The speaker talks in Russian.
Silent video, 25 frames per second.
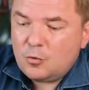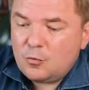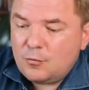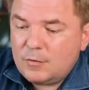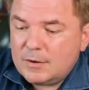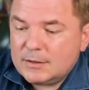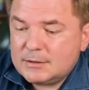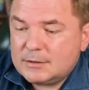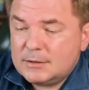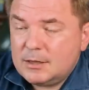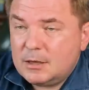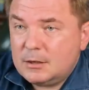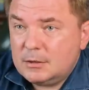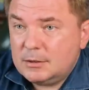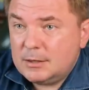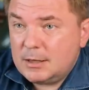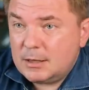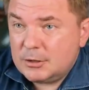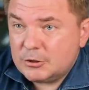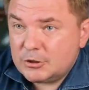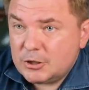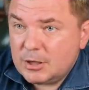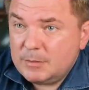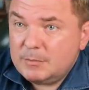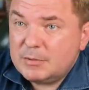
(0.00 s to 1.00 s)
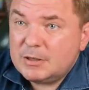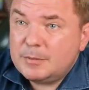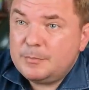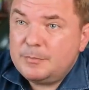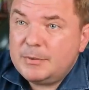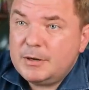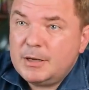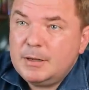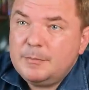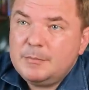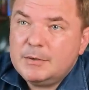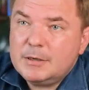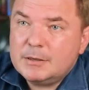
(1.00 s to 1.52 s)
у вас должна быть
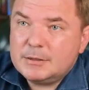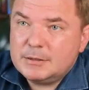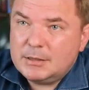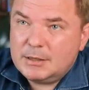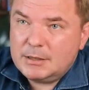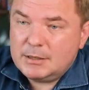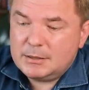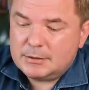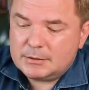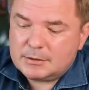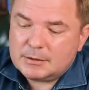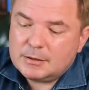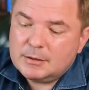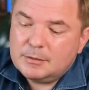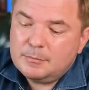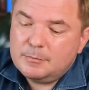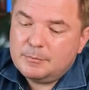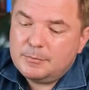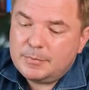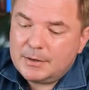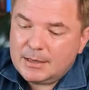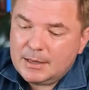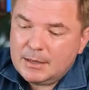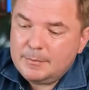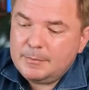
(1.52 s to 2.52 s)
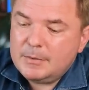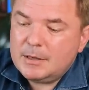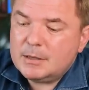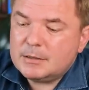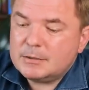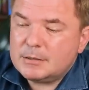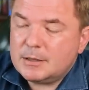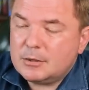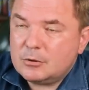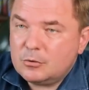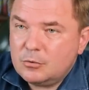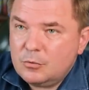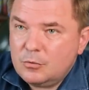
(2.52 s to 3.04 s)
премия за риск премия
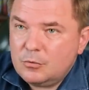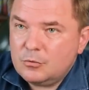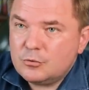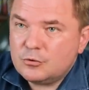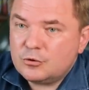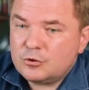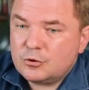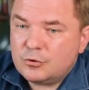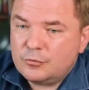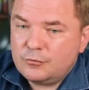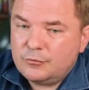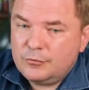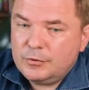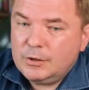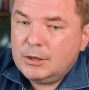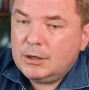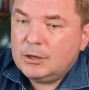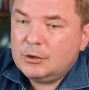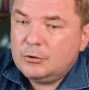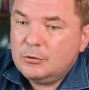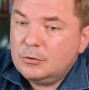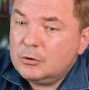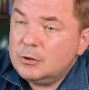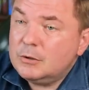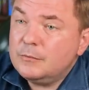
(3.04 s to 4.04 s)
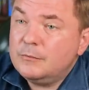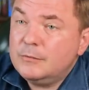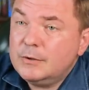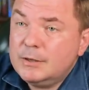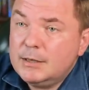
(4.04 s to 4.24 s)
за то, что вы идете в